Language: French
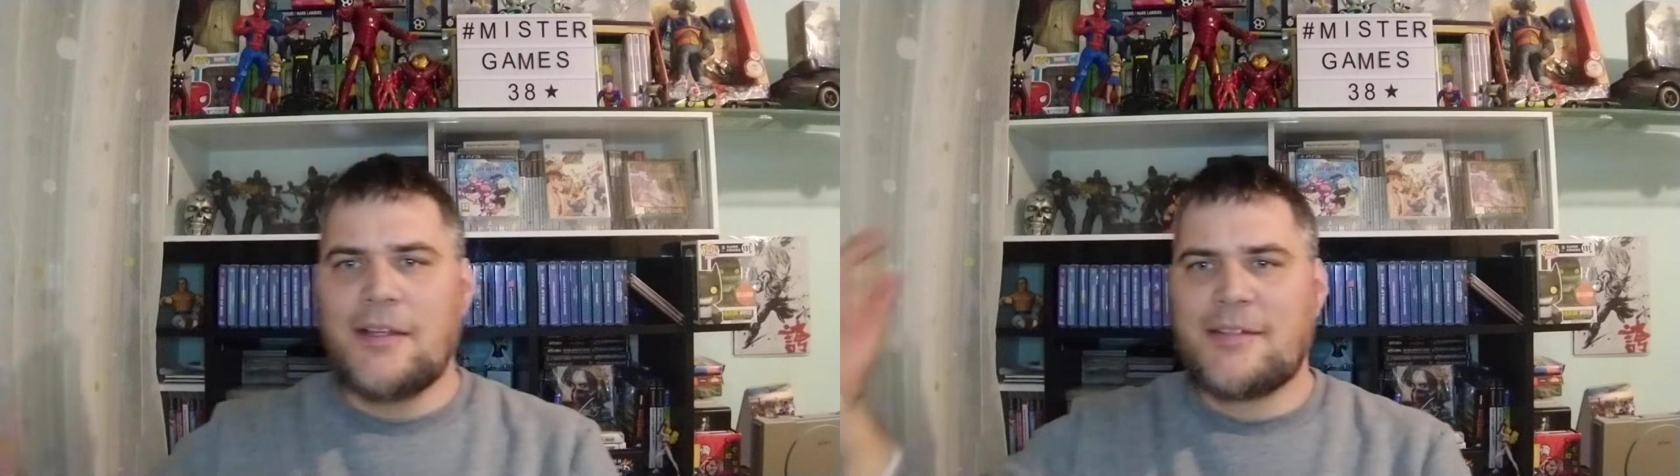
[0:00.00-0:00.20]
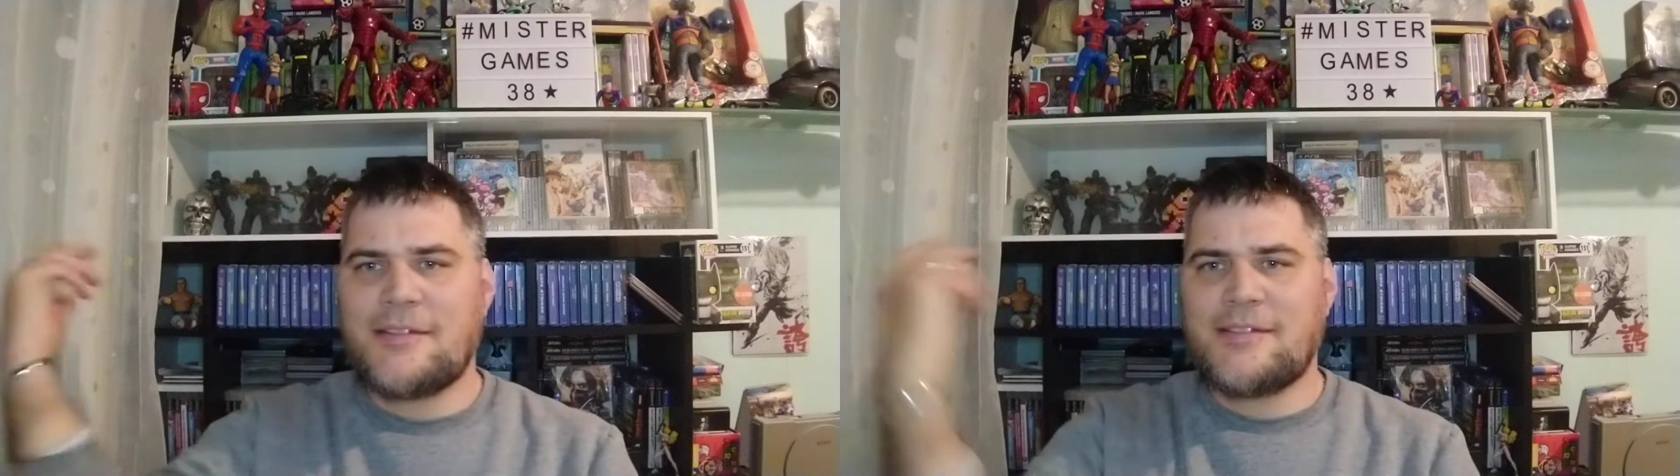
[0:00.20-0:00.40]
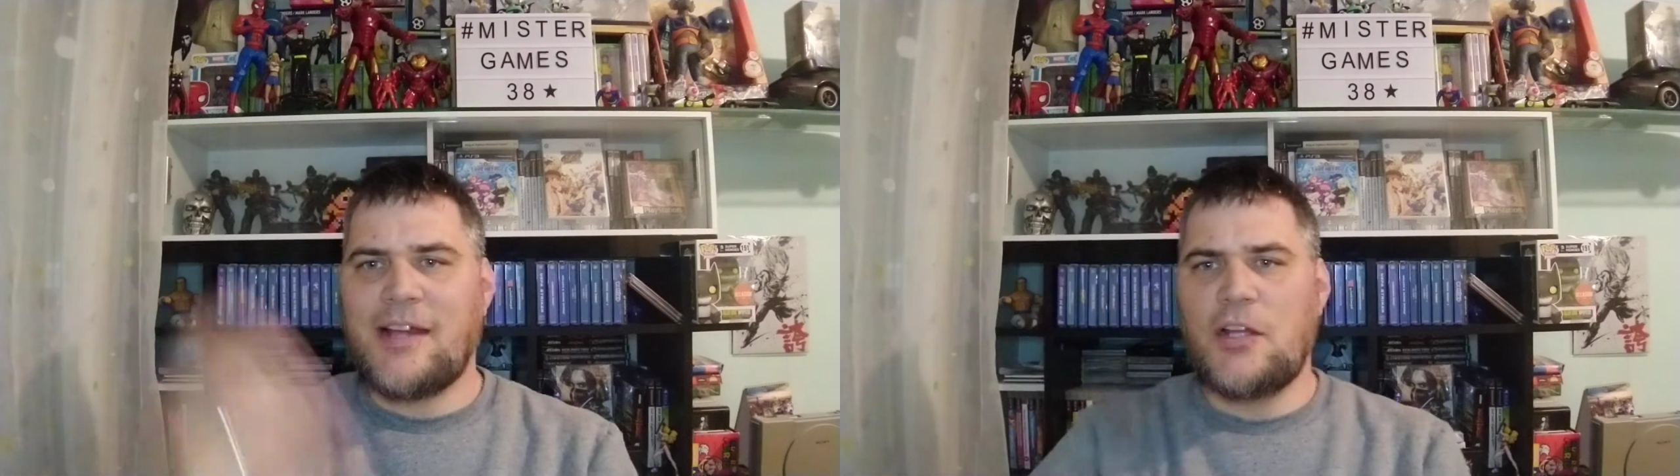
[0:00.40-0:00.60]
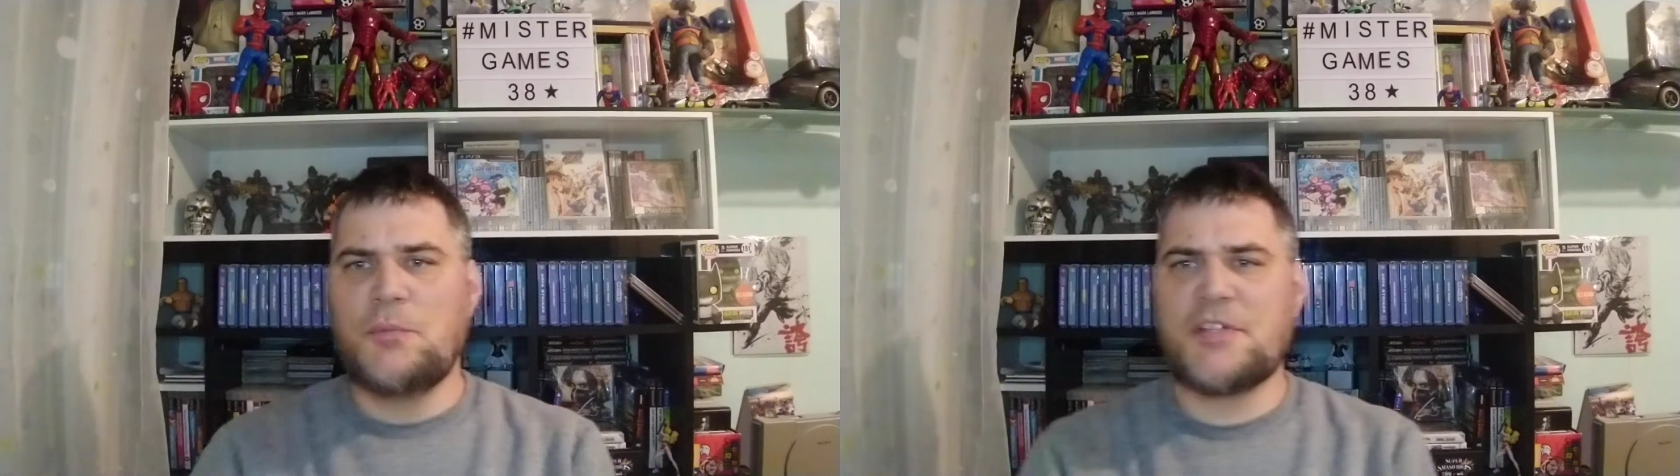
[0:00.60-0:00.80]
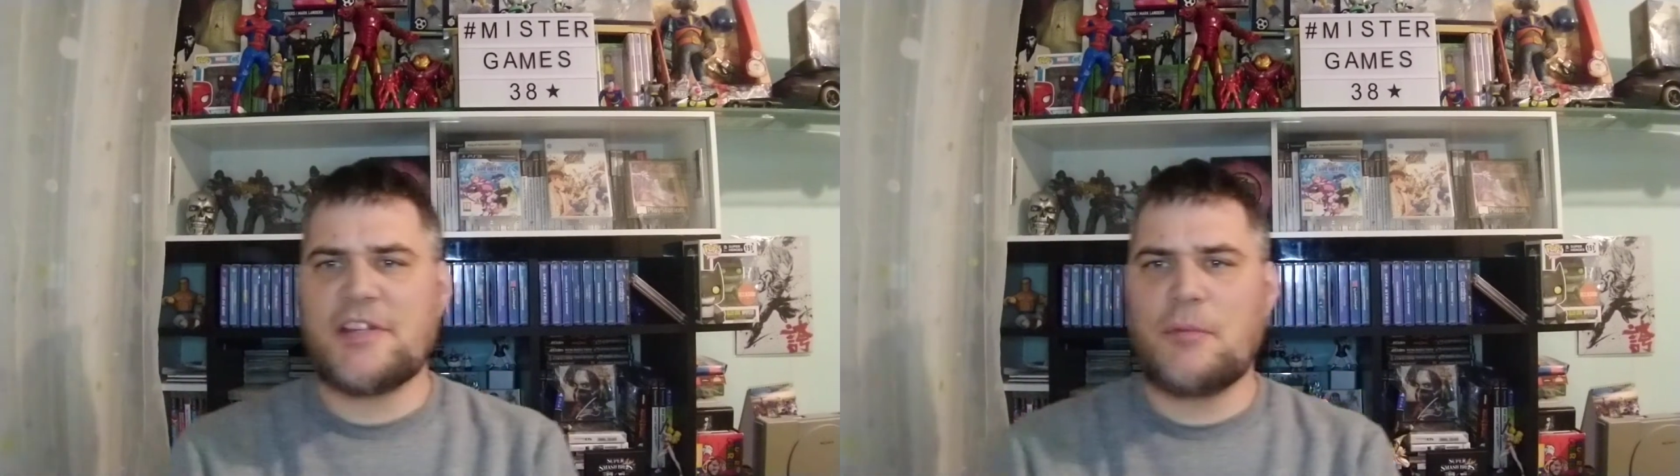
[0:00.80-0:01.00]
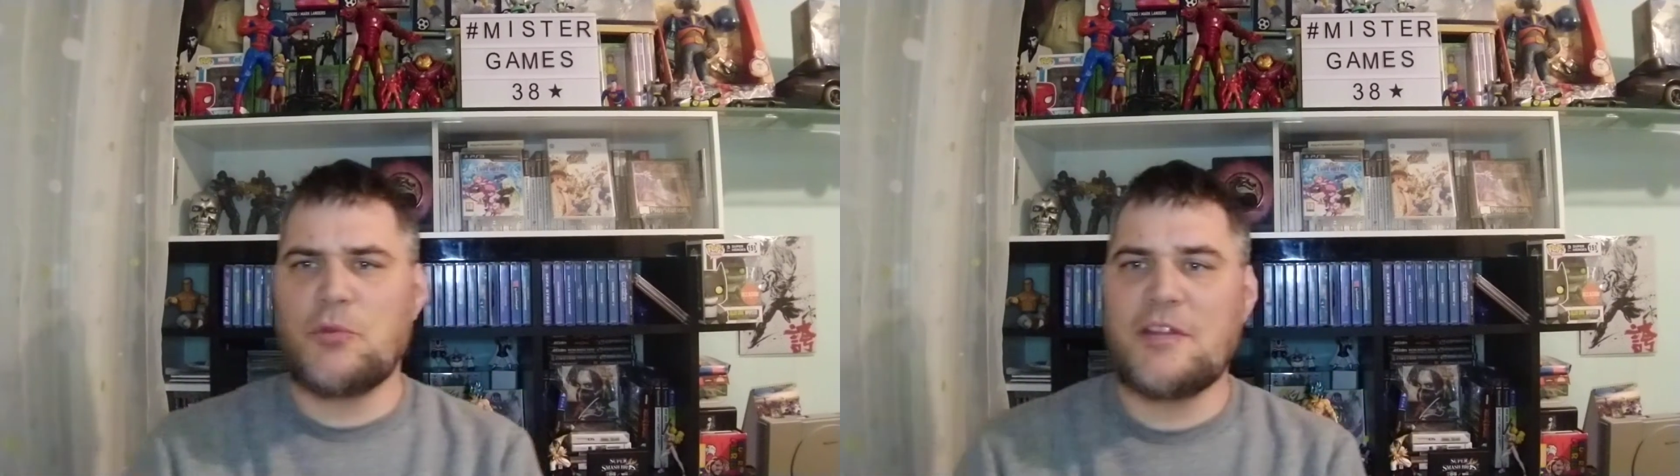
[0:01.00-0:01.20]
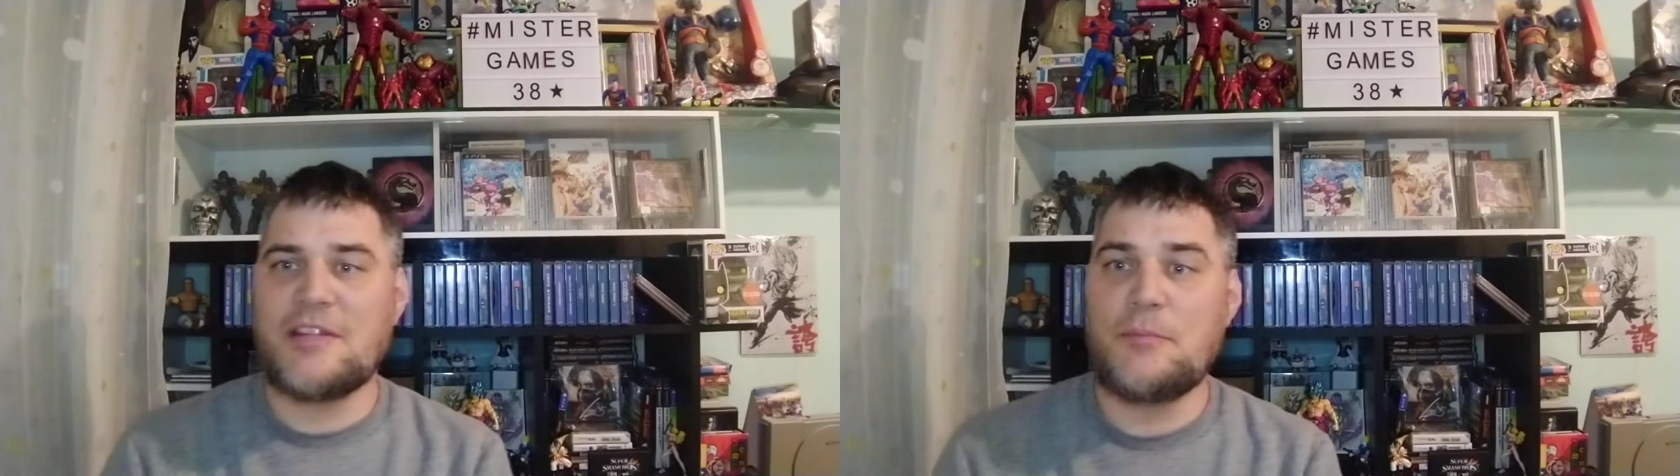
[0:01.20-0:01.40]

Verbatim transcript: Salut mes chers abonnés,